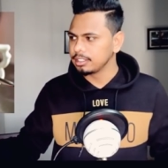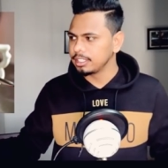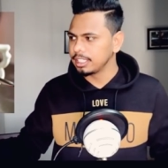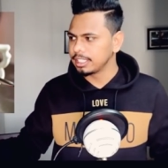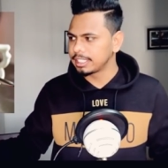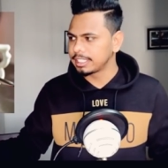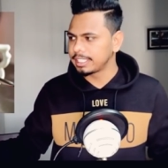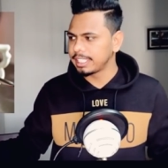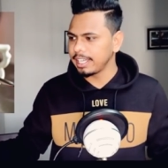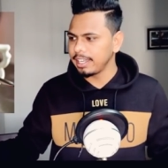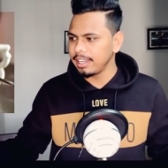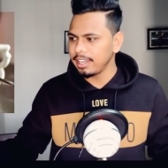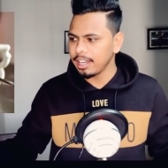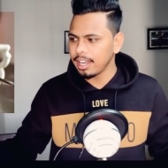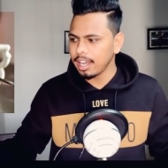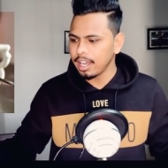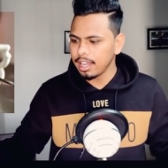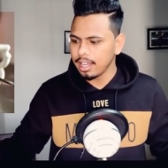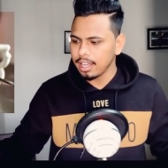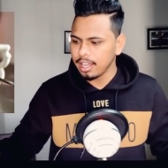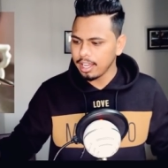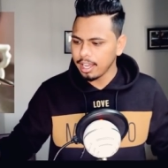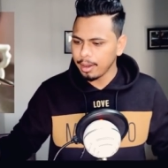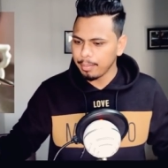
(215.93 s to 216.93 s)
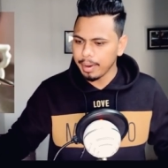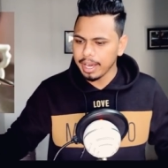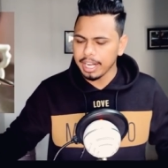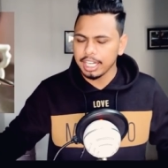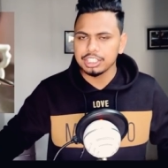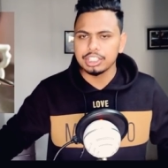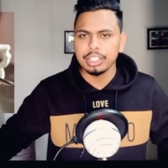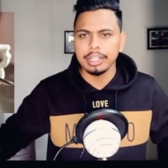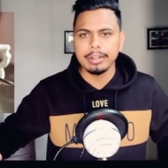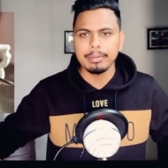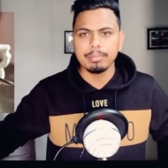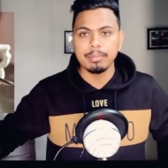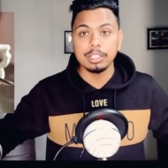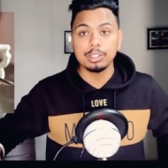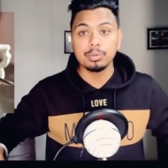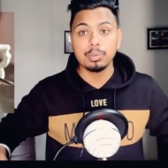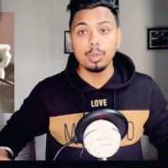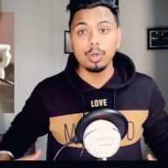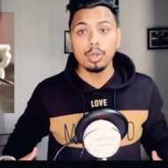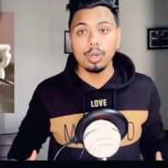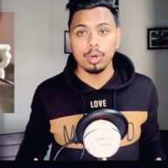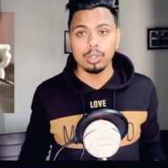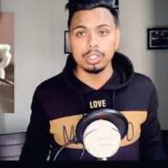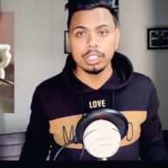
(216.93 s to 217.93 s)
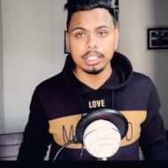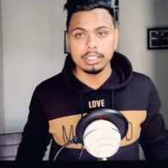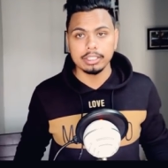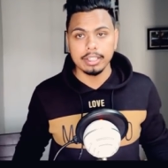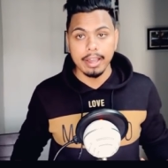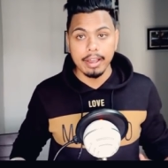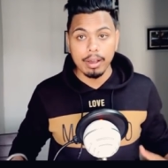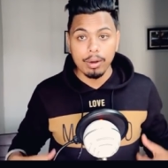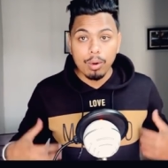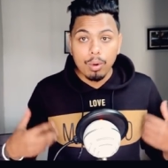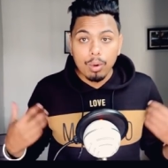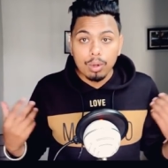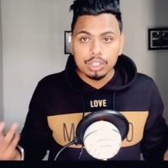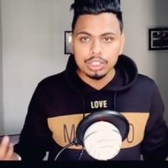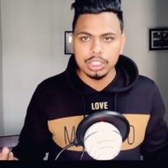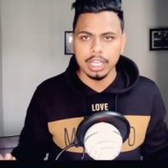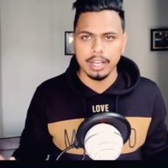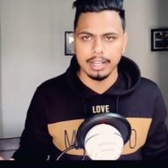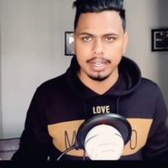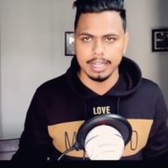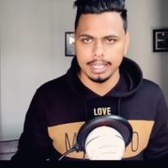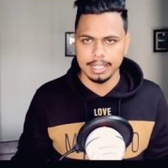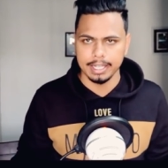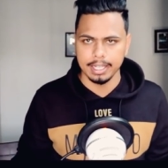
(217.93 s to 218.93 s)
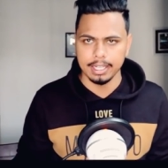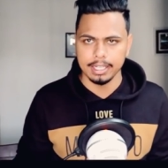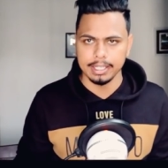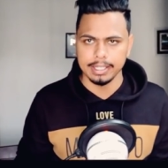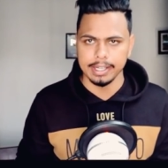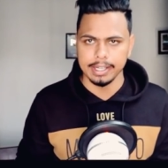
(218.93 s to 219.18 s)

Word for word: जिससे हमारा शरीर मजबूर हो जाता है और जागने के